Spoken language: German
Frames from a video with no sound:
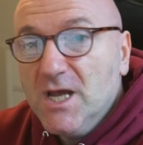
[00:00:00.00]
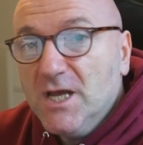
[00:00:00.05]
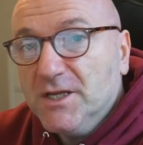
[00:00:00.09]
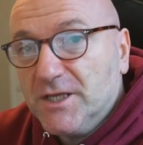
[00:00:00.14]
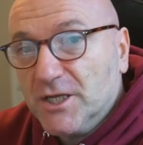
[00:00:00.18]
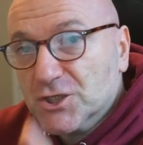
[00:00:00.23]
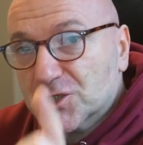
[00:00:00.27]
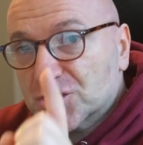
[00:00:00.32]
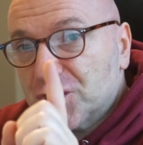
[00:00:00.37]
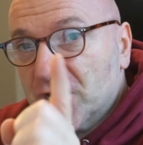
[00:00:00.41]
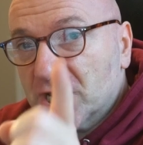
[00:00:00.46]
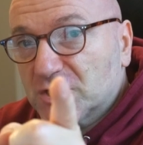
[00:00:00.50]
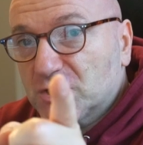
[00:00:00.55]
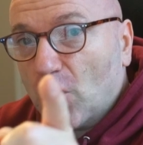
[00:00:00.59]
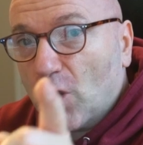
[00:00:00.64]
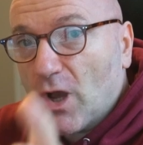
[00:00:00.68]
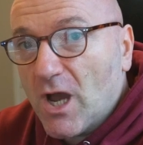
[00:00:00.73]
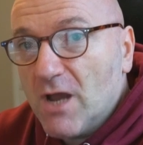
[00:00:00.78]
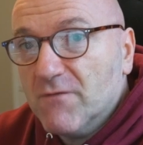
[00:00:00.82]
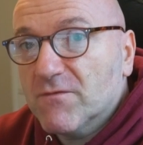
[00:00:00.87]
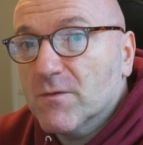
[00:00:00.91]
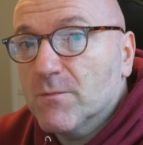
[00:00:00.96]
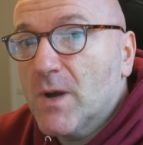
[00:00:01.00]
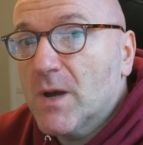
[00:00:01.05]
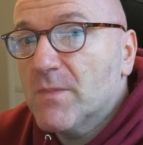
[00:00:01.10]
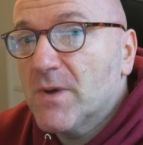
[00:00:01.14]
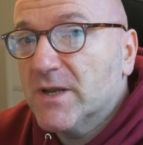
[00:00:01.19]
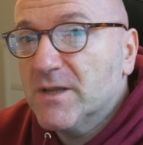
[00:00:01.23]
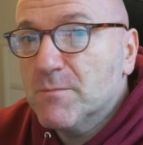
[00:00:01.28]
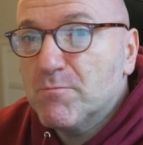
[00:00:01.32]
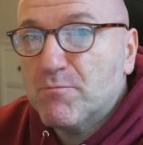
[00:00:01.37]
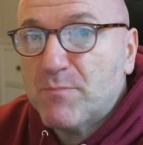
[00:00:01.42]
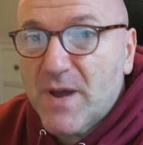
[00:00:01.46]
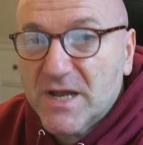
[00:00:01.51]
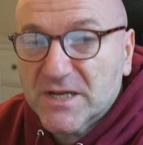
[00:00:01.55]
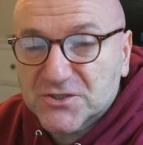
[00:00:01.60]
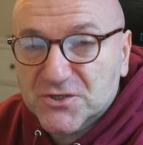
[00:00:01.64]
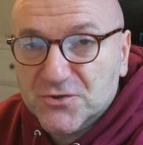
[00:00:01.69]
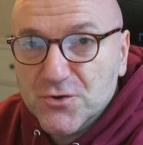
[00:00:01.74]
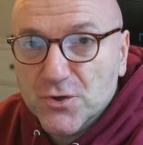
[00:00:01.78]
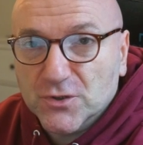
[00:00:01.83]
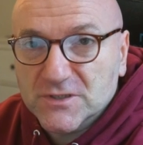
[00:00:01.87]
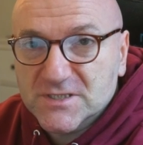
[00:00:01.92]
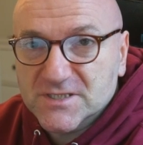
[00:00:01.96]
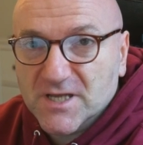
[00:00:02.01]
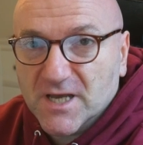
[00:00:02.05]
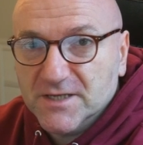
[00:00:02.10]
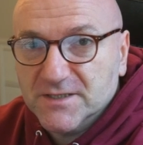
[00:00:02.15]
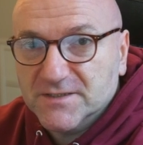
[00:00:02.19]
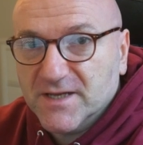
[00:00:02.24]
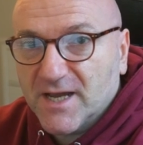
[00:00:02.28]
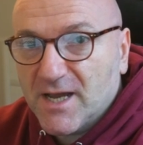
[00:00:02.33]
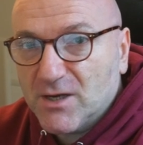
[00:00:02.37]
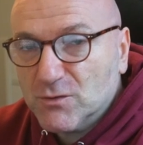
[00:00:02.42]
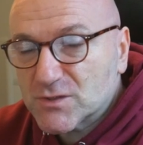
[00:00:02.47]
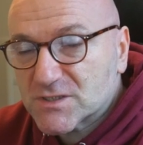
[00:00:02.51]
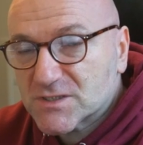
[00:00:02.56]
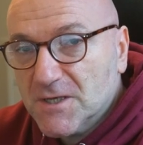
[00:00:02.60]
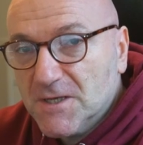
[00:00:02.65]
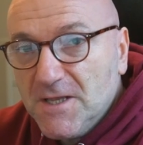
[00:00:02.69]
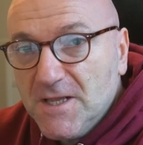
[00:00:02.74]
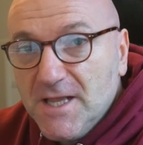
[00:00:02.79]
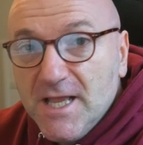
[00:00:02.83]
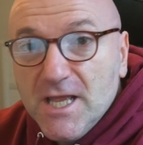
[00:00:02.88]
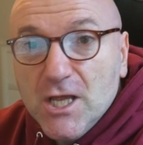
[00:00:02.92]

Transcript: dann checkt doch einfach mal meine Patreon-Seite aus.